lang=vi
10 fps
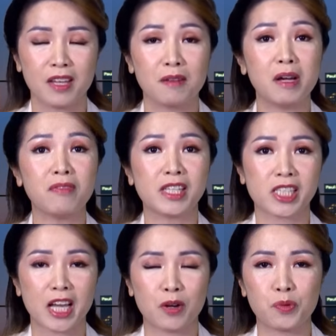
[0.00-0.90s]
Bởi vì
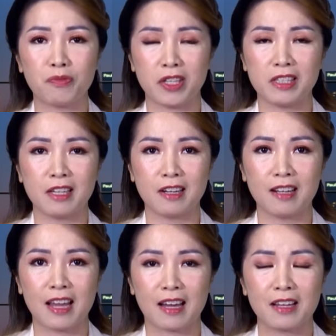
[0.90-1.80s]
sao? Quý vị nhớ
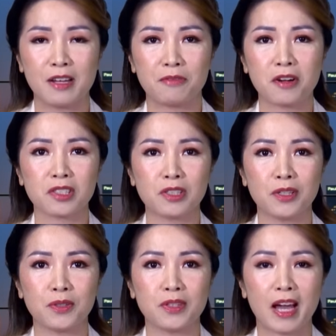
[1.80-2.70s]
là Fox
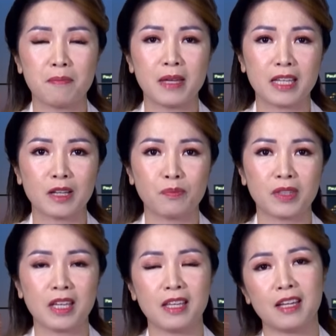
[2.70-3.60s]
News đã bị công
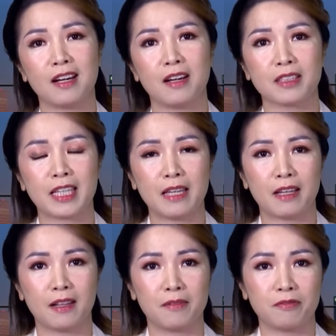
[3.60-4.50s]
ty uh, ki,
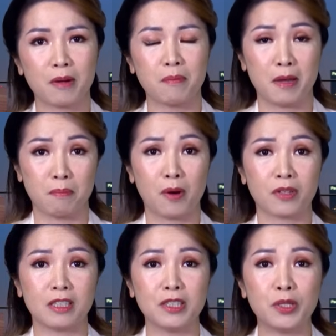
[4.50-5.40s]
uh, phần mềm bầu
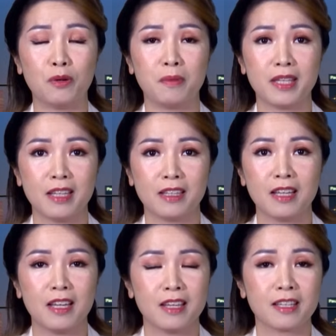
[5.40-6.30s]
cử Dominion
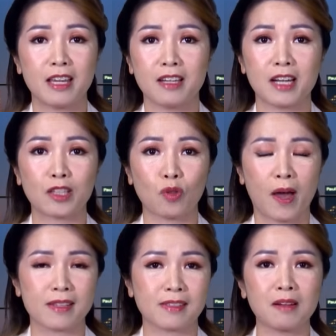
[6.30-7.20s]
kiện ra
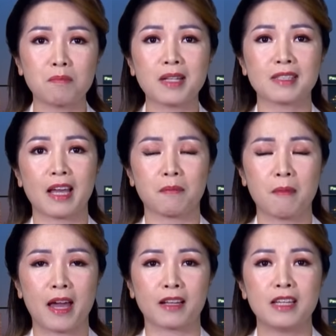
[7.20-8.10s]
tòa sức bất sang
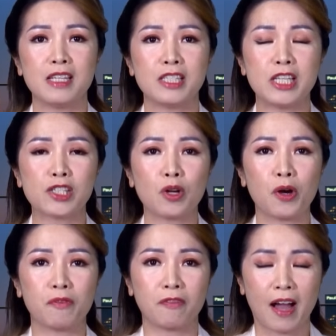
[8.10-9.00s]
bang để
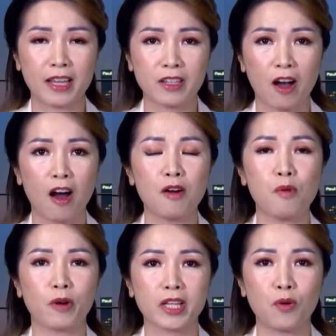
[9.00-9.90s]
rồi phải có
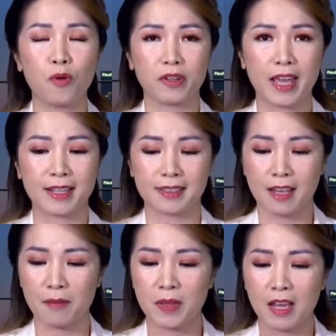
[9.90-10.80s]
một cái cuộc dàn
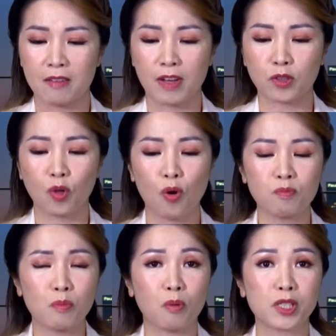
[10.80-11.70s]
xếp. Và
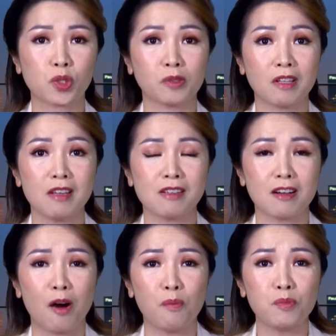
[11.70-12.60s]
tốn một cái số tiền
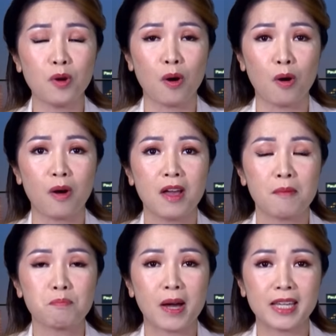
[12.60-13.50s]
khổng lồ
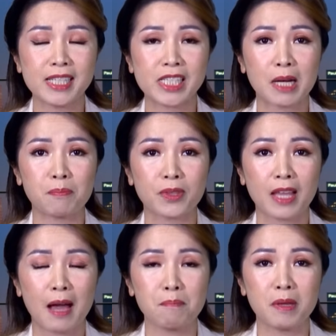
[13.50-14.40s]
bảy trăm
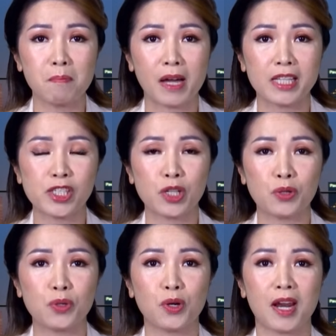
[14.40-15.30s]
tám mươi bảy
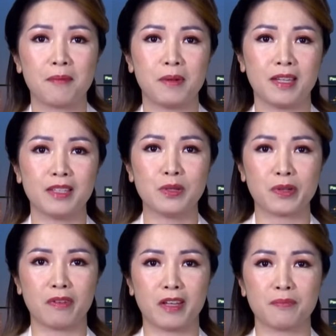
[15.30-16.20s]
triệu đô la Mỹ, thưa
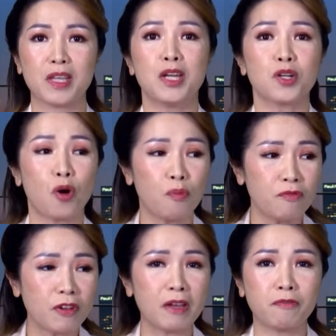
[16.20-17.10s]
quý vị. Cũng
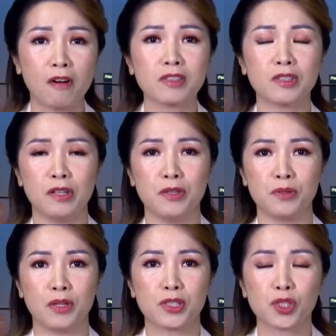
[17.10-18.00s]
vì Fox News
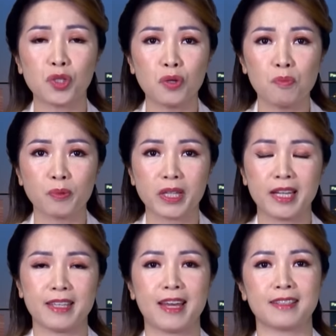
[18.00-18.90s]
suốt một
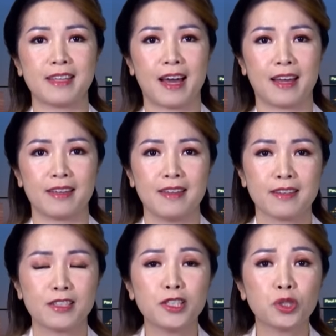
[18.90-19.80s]
thời gian dài
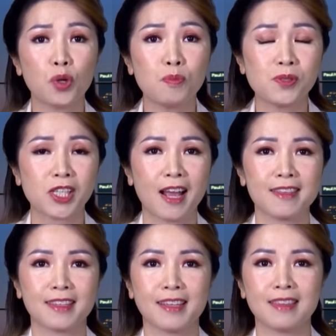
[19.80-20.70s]
cứ tung ra
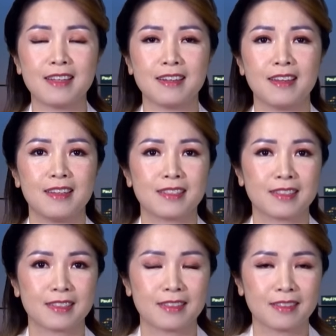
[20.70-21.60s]
những cái tin
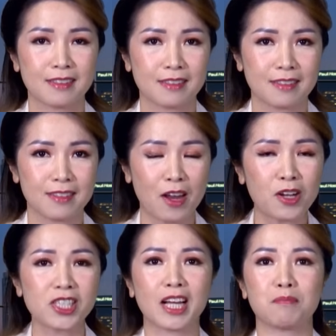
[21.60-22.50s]

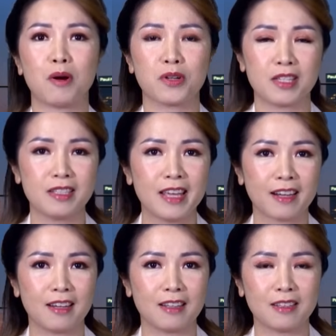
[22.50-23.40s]
nói rằng bầu cử
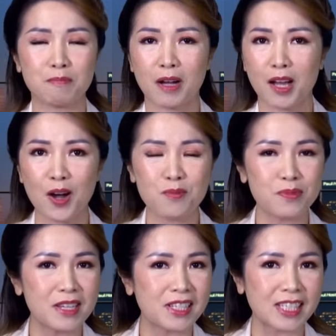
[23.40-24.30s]
gian lận mà không
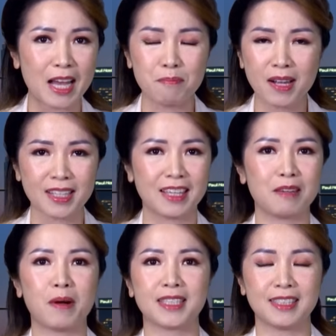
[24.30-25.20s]
đưa ra bất kỳ
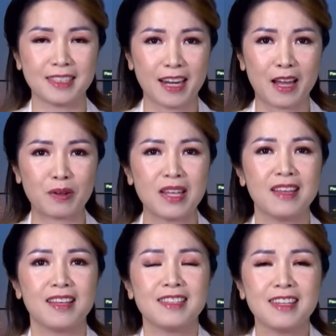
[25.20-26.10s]
bằng chứng nào.
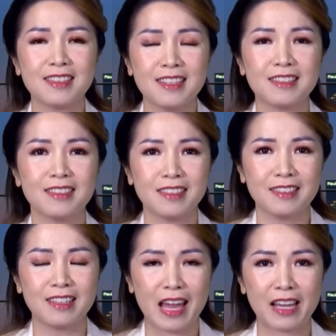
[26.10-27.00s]
Nhưng những
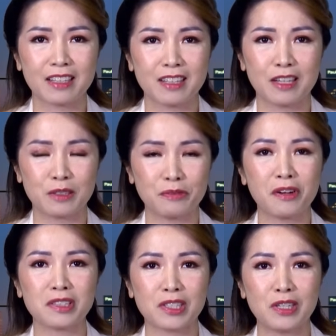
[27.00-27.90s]
người anchor của Fox
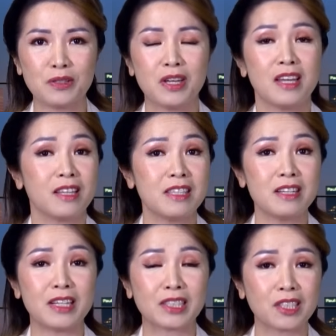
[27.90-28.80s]
News như
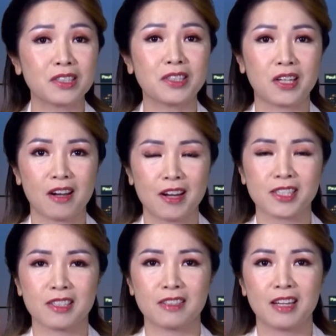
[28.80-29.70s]
là Tucker
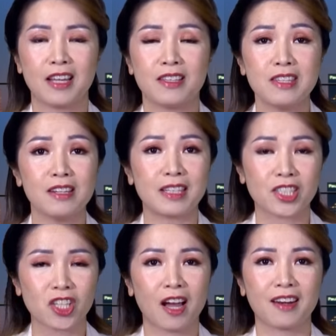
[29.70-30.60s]
Carlson, như là
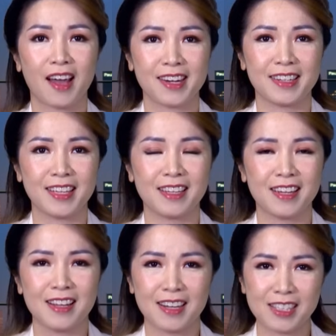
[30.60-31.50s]
Sean Hannity
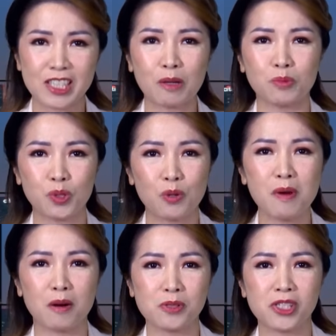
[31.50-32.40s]
ở trong chốn
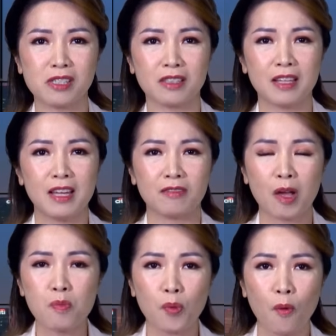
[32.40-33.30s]
hậu trường,
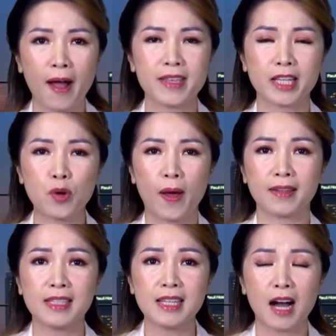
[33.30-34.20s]
thông qua những cái đoạn
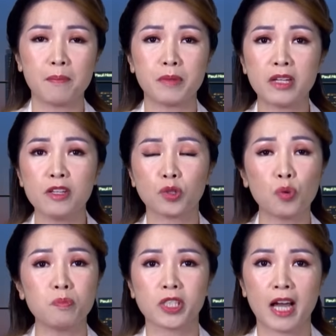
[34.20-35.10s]
ghi âm đã được
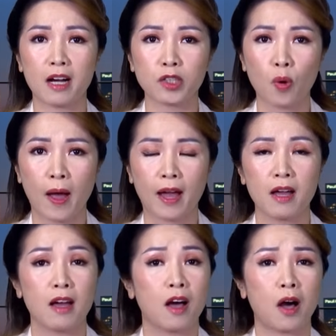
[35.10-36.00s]
tung ra ở tòa,
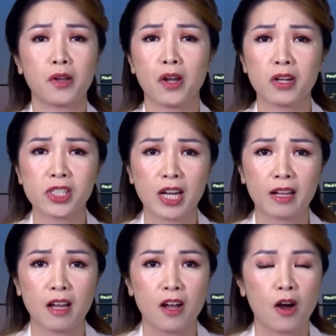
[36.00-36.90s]
họ nói
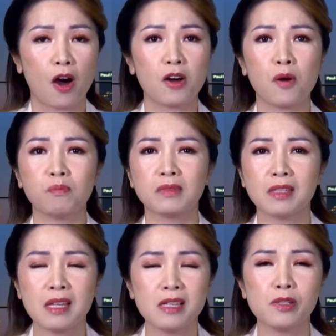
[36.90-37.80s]
rằng họ không
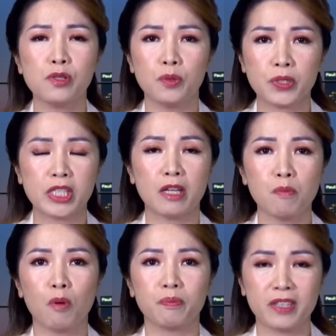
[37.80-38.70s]
tin dù chỉ
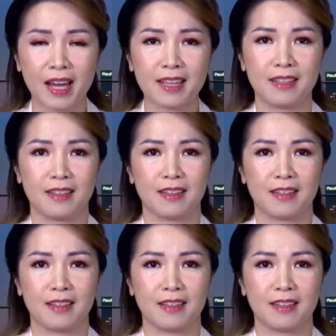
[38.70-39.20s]
một giây.